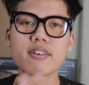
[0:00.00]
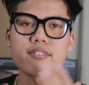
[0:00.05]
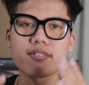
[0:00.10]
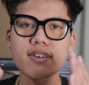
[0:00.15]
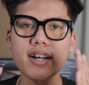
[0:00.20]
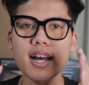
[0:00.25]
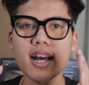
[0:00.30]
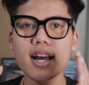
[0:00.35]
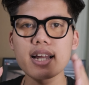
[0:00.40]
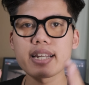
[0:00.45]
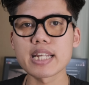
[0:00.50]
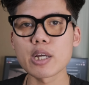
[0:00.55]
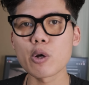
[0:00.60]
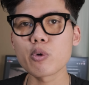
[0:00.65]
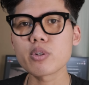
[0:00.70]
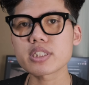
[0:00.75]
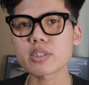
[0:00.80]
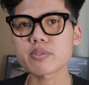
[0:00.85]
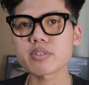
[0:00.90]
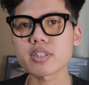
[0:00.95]
Và nếu
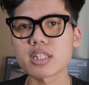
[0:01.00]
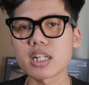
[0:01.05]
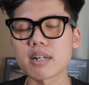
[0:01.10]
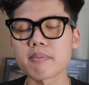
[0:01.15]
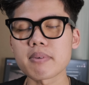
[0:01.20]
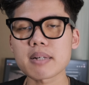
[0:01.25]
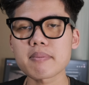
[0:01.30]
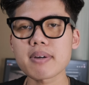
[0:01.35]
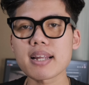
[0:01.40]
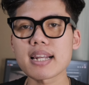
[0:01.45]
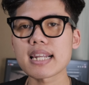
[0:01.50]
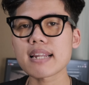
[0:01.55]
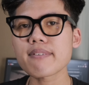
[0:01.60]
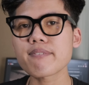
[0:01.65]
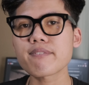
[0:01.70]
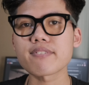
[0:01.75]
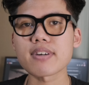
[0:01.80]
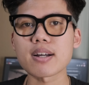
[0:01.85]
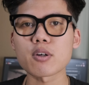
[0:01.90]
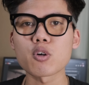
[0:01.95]
như trong trường hợp mà các bạn lắp
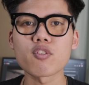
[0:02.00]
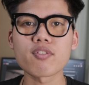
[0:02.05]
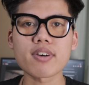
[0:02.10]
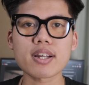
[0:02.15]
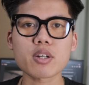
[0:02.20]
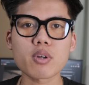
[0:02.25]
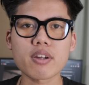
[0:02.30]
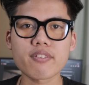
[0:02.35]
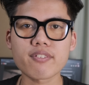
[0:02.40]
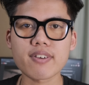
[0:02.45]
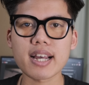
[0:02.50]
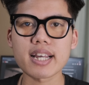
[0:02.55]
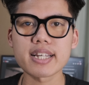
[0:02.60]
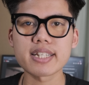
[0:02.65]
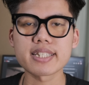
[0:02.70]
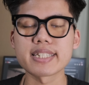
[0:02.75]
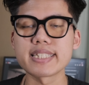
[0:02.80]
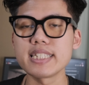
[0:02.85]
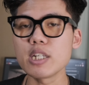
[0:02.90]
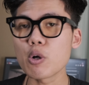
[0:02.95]
vào cục phát Wi-Fi ấy,
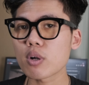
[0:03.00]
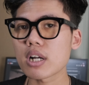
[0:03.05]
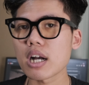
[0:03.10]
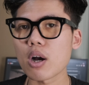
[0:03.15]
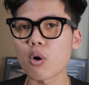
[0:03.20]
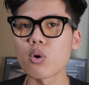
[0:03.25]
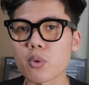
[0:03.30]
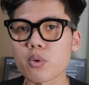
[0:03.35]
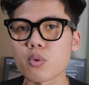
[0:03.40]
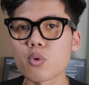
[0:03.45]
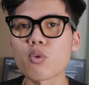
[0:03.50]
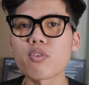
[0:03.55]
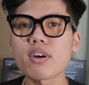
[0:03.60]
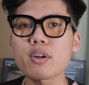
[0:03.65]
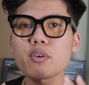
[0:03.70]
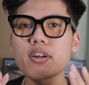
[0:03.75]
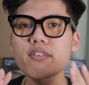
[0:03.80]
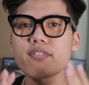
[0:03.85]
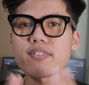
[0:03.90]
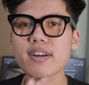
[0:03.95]
thì yêu cầu cục
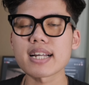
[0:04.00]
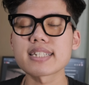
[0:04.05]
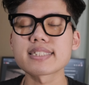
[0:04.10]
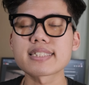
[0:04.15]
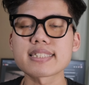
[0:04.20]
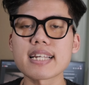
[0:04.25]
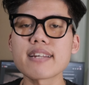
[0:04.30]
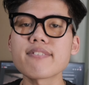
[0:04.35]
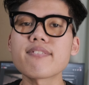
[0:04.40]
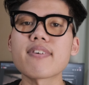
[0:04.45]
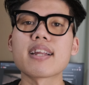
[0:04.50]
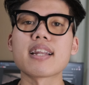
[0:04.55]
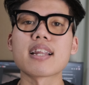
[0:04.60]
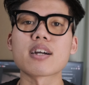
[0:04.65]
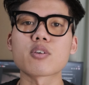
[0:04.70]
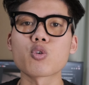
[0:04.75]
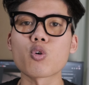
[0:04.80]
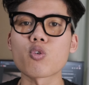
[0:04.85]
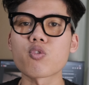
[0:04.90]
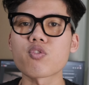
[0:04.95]
phát Wi-Fi sẽ phải
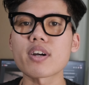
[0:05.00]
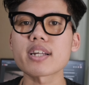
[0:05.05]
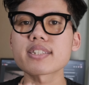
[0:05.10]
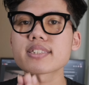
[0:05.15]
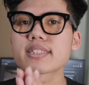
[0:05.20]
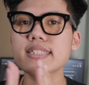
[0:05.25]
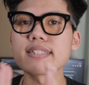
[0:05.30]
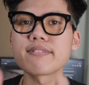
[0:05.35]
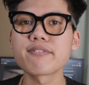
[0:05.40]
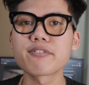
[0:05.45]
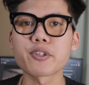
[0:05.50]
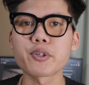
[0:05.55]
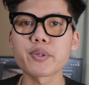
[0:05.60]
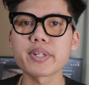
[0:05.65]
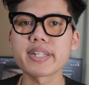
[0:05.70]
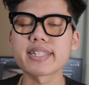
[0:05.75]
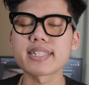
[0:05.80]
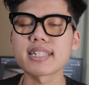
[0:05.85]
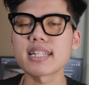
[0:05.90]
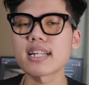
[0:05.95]
là cục phát SIM
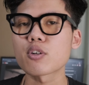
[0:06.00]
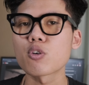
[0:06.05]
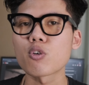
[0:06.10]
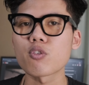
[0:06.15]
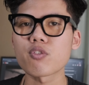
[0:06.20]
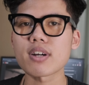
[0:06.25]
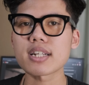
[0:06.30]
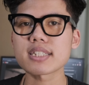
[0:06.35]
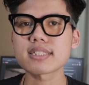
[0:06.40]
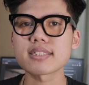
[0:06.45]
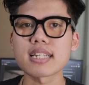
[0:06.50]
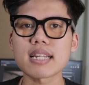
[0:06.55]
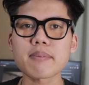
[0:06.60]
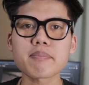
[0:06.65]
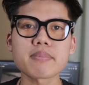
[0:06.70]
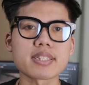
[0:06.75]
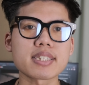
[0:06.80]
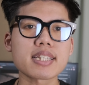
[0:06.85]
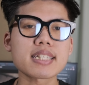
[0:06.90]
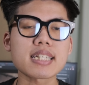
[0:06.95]
free nghĩa là cục phát lắp
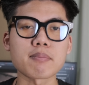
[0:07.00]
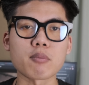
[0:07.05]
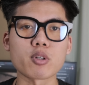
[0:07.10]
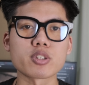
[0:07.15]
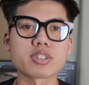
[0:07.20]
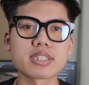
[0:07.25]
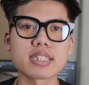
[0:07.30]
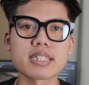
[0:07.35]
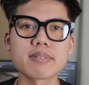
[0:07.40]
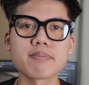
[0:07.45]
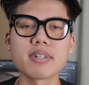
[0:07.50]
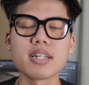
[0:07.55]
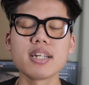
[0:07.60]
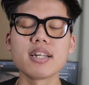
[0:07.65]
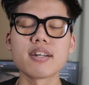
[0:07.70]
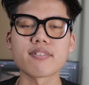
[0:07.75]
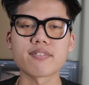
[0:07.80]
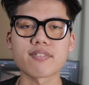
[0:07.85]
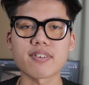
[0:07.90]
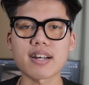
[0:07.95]
được tất cả mọi SIM
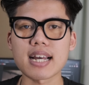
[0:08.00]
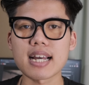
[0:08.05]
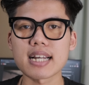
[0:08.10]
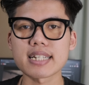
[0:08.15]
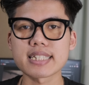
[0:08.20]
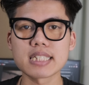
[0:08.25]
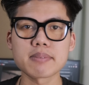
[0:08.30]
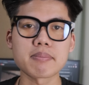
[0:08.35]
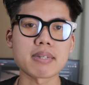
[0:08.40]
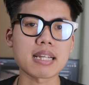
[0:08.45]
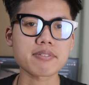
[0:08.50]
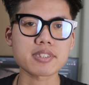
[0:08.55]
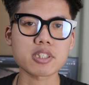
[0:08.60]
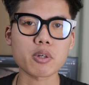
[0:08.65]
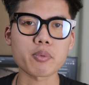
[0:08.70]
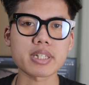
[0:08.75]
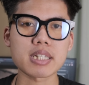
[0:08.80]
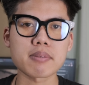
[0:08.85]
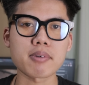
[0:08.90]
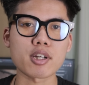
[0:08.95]
và khi mà lắp
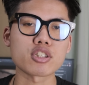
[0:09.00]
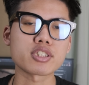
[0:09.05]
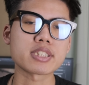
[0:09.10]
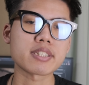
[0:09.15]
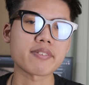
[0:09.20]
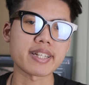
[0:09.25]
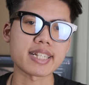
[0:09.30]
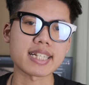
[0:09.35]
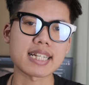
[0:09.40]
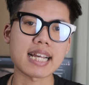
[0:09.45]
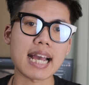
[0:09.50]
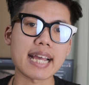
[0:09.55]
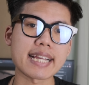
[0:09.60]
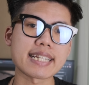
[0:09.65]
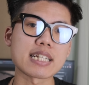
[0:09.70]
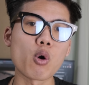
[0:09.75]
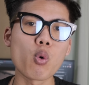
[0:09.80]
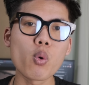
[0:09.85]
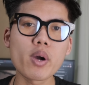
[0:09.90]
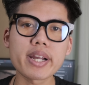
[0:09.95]
xong thì các bạn cũng sẽ phải cài
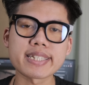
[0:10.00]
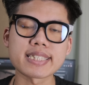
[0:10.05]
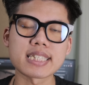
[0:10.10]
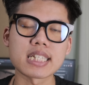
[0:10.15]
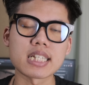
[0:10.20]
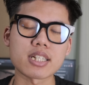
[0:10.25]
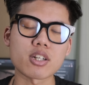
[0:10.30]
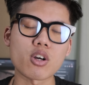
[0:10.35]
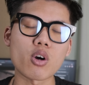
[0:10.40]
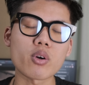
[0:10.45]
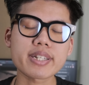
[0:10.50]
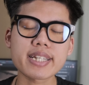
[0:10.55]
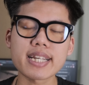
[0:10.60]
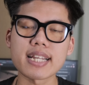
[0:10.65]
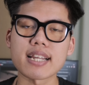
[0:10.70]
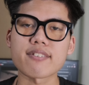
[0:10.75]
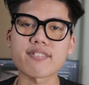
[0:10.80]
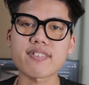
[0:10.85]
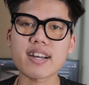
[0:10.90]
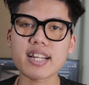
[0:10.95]
cấu hình để có thể
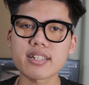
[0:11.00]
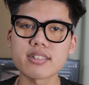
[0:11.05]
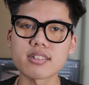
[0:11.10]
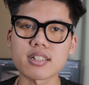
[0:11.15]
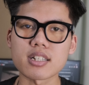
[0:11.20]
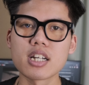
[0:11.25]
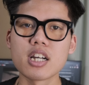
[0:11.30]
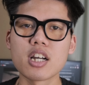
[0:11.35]
là phát được.